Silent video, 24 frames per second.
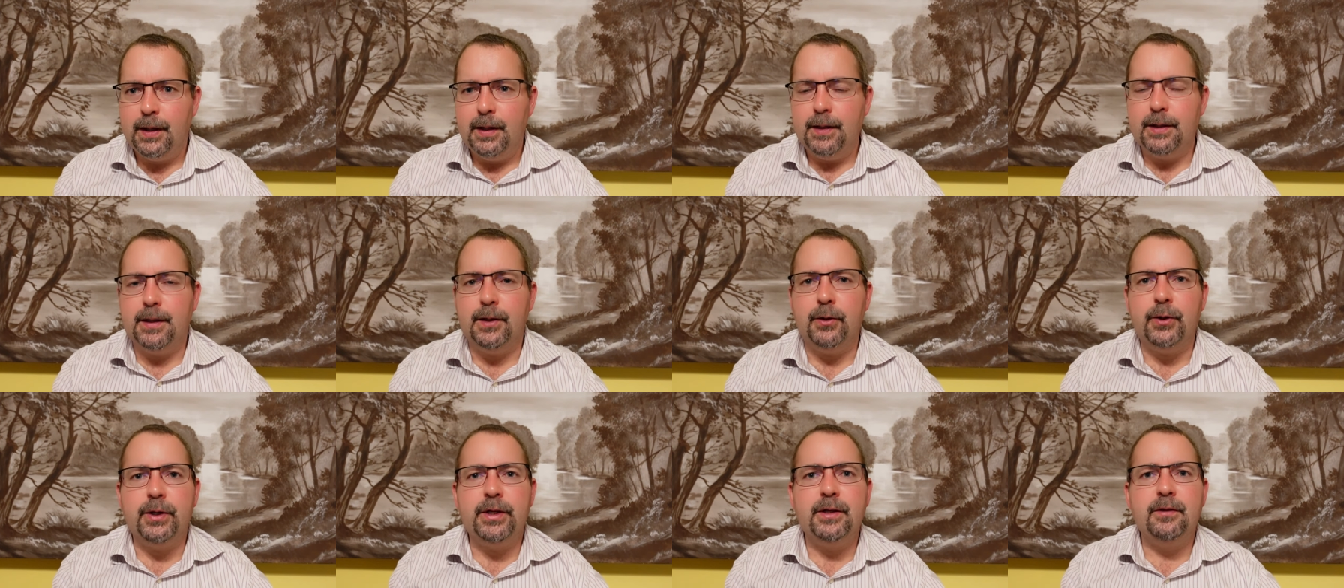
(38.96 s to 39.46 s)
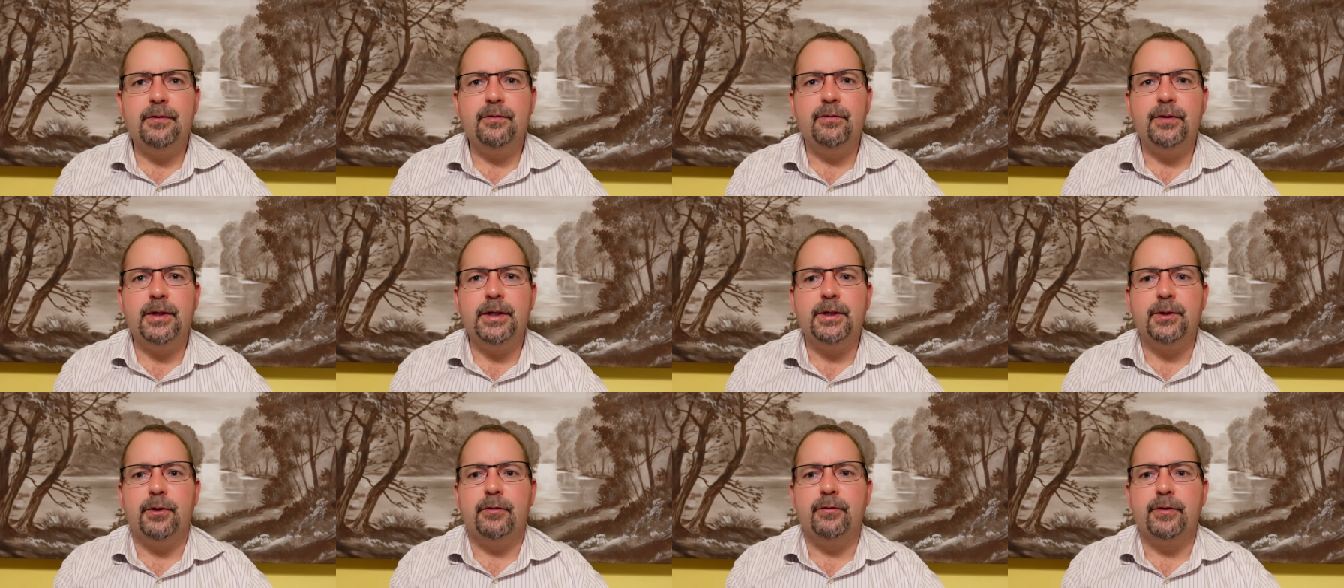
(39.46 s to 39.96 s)
Ja, euch ist
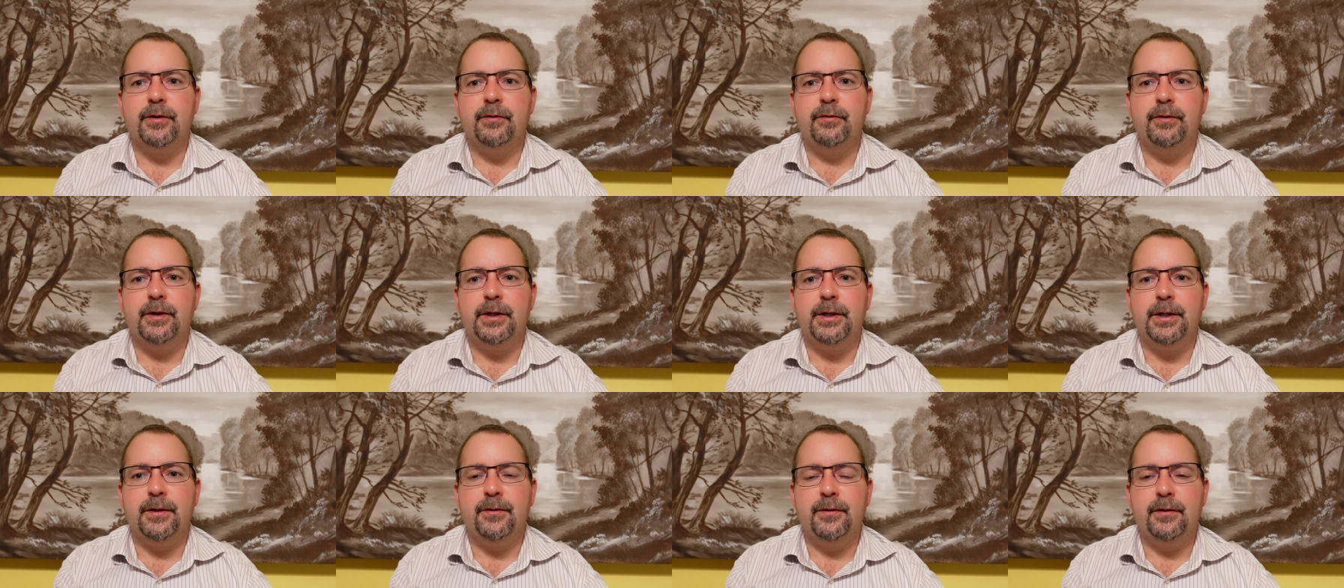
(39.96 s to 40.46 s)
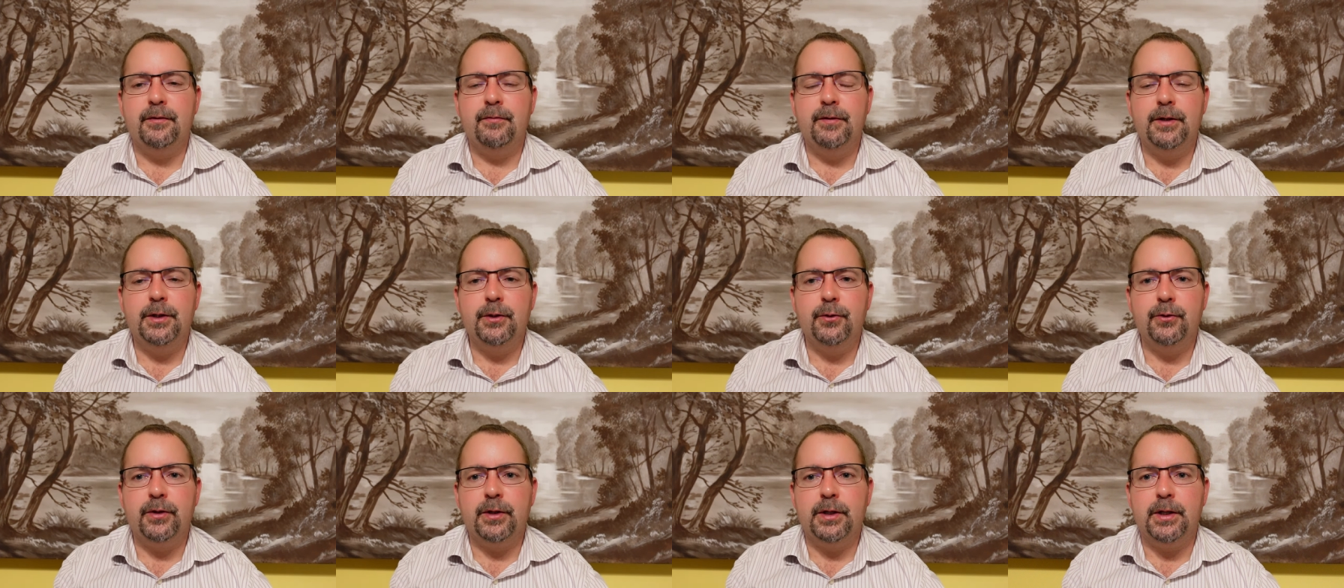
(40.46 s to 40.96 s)
vielleicht aufgefallen, dass die
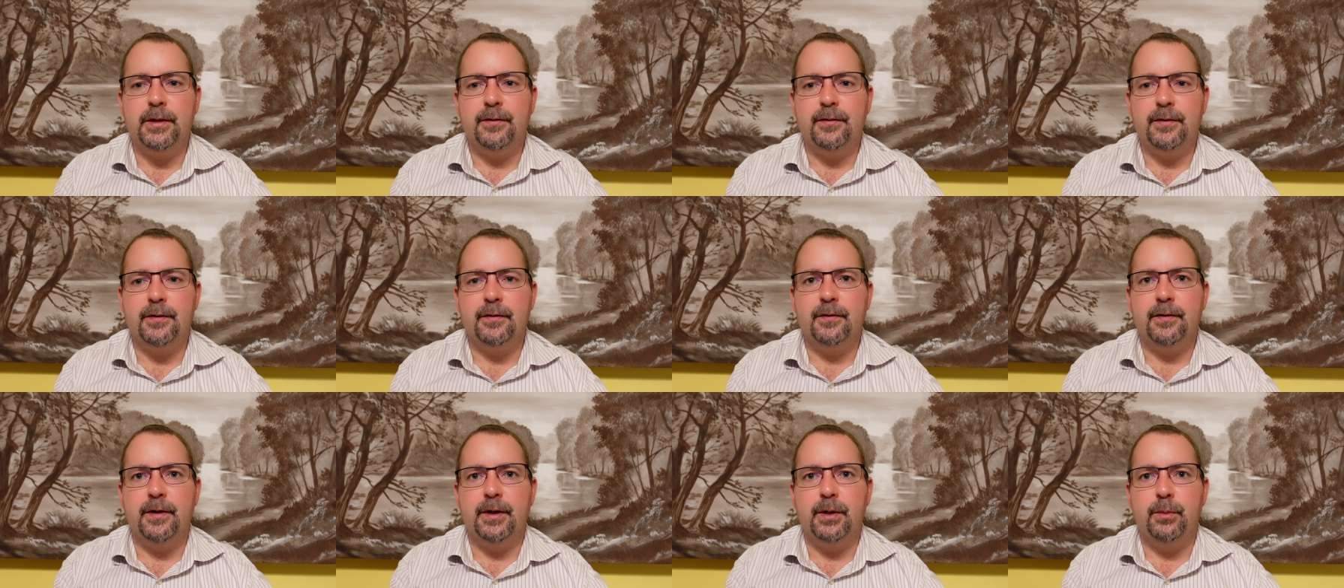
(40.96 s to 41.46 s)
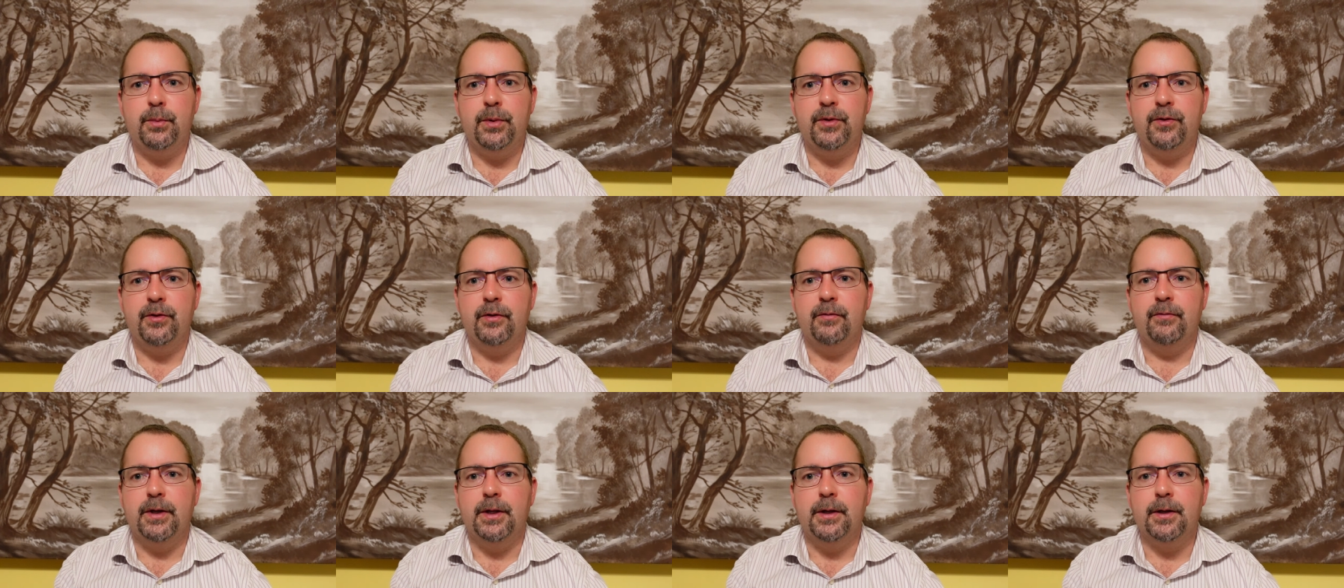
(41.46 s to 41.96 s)
Videos in letzter Zeit ein
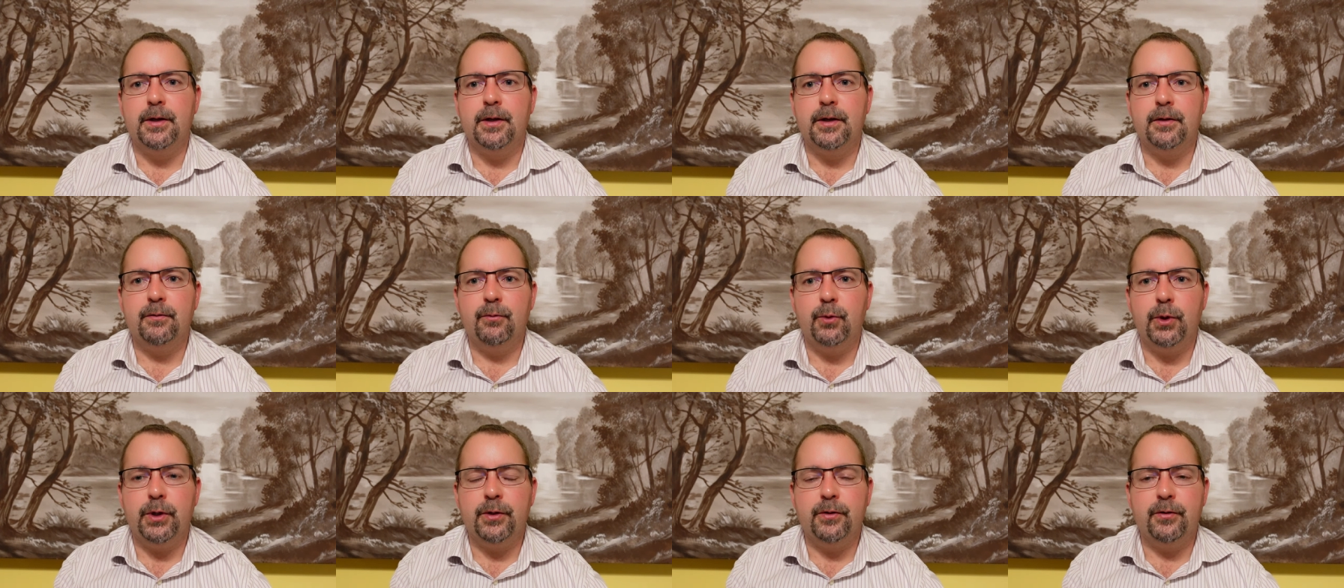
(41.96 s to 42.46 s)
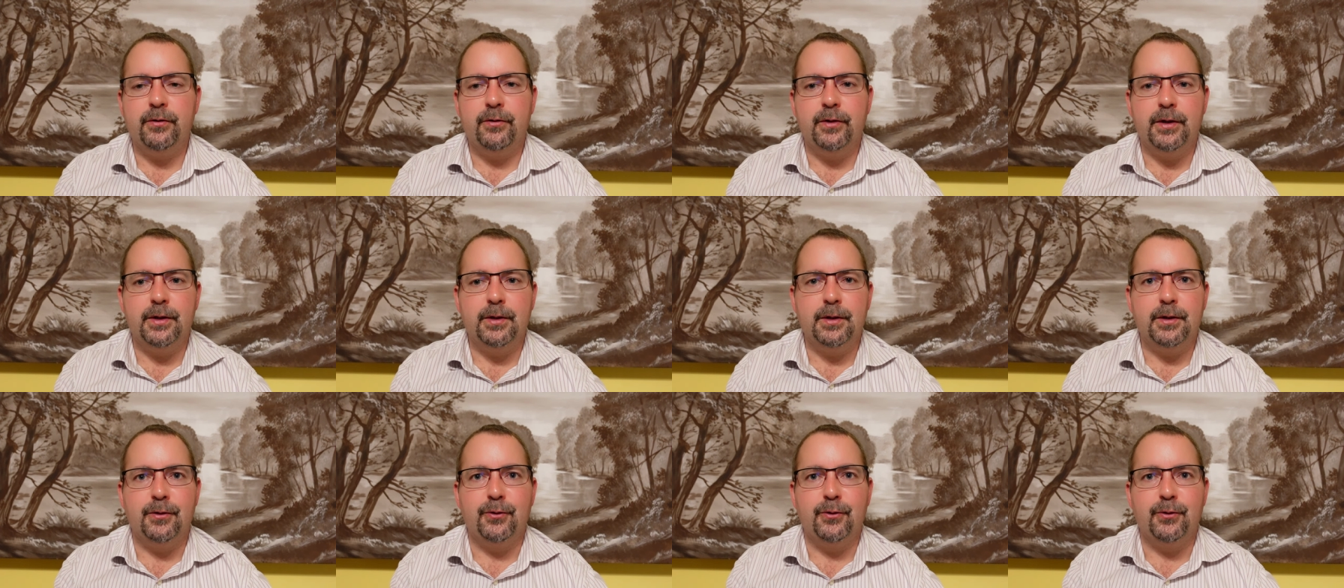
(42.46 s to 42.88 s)
bisschen weniger geworden sind.